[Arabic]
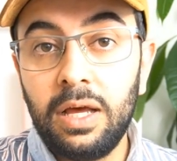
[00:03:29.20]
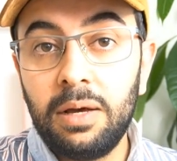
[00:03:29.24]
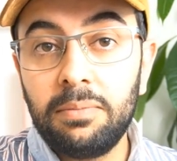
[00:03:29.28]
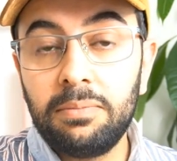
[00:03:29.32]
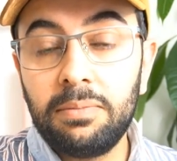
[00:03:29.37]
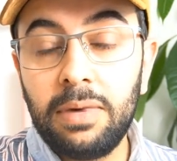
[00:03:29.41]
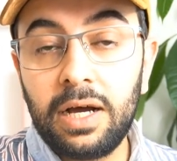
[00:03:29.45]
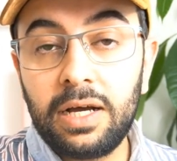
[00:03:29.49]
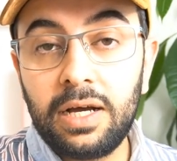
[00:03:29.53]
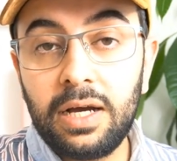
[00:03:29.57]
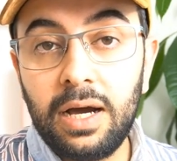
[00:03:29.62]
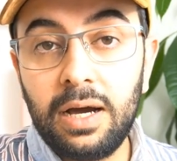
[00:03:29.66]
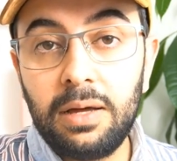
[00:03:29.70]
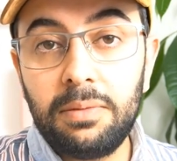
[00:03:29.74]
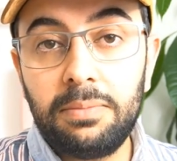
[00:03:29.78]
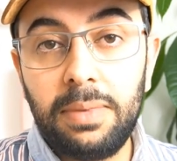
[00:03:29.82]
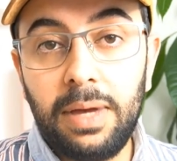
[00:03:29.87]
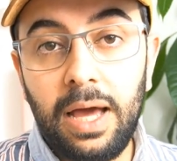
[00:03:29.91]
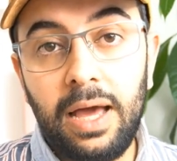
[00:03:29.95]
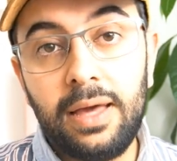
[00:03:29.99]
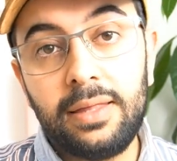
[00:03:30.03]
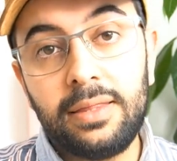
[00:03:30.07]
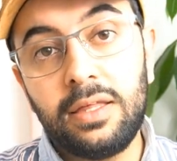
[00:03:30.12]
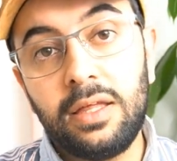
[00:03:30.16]
بمكان
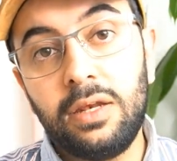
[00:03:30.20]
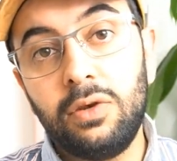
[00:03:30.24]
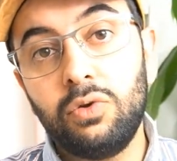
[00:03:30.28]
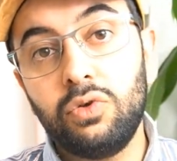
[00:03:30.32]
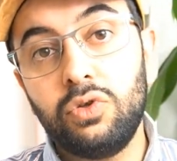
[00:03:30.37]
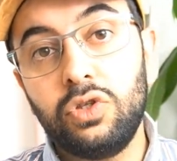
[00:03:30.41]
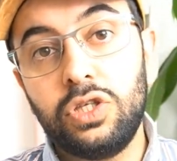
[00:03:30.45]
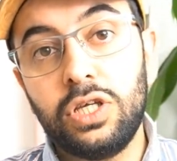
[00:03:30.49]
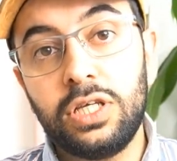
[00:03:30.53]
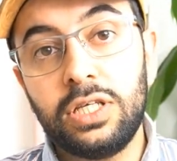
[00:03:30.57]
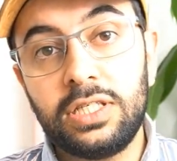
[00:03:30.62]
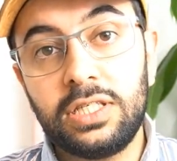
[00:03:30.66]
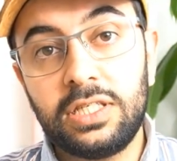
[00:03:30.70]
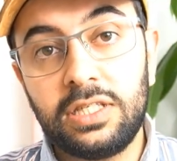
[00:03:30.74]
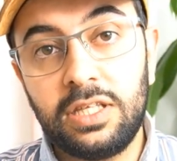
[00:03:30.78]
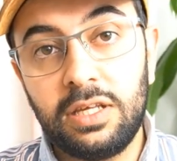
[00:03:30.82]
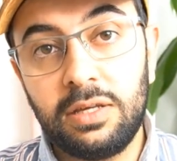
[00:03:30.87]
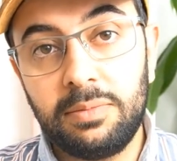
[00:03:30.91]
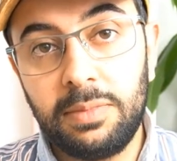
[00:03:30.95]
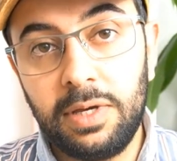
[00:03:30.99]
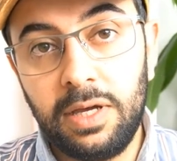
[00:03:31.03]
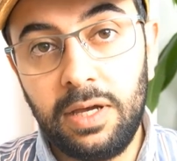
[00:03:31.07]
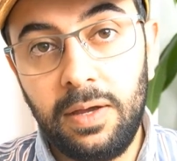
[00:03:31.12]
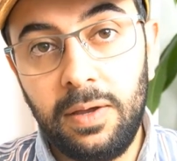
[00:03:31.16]
بحيث أنه
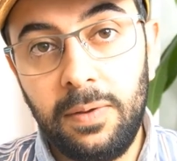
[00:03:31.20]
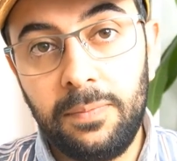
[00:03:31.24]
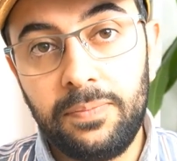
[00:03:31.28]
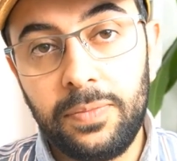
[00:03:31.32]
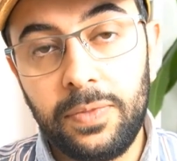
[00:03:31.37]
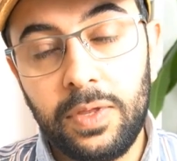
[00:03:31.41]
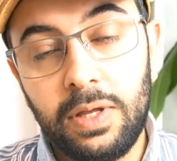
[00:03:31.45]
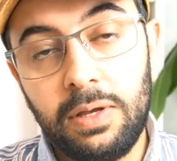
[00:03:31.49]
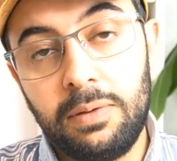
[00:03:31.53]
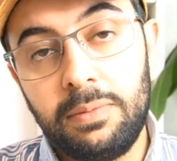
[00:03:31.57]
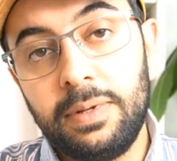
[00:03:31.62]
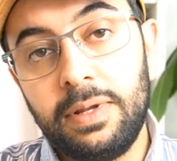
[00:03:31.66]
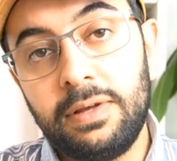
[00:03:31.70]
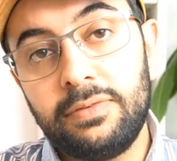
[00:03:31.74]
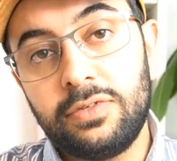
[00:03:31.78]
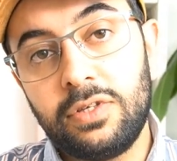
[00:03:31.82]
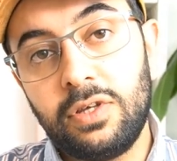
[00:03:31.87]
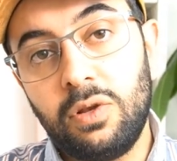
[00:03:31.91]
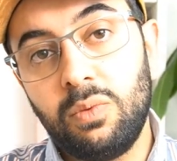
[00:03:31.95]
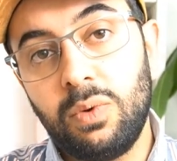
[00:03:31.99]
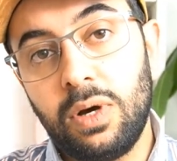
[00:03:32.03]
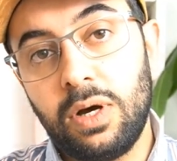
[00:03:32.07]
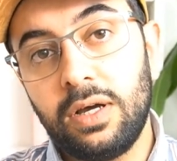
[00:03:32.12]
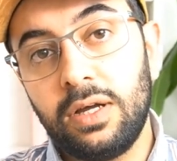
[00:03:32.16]
تستمع بنفس
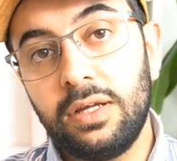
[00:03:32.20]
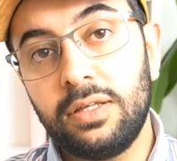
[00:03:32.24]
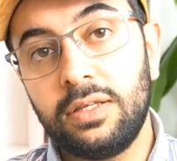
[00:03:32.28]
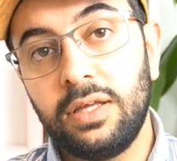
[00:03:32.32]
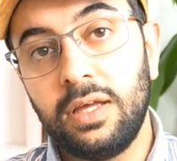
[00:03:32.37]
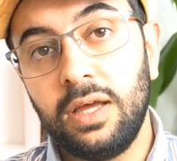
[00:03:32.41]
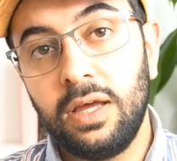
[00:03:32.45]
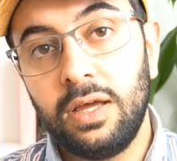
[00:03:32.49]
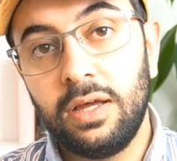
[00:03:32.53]
الوقت